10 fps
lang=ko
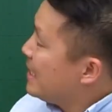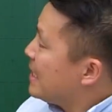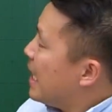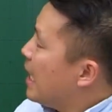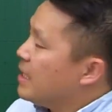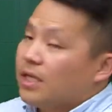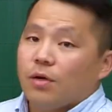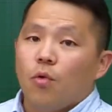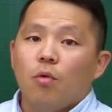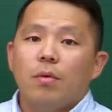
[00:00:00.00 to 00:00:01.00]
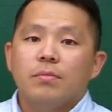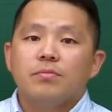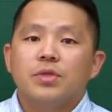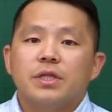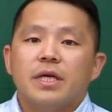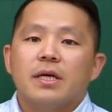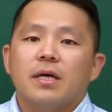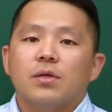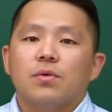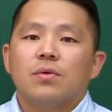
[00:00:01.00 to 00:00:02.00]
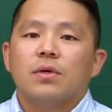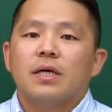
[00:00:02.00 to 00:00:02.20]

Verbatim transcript: 자, 이제 5번 문제 가도록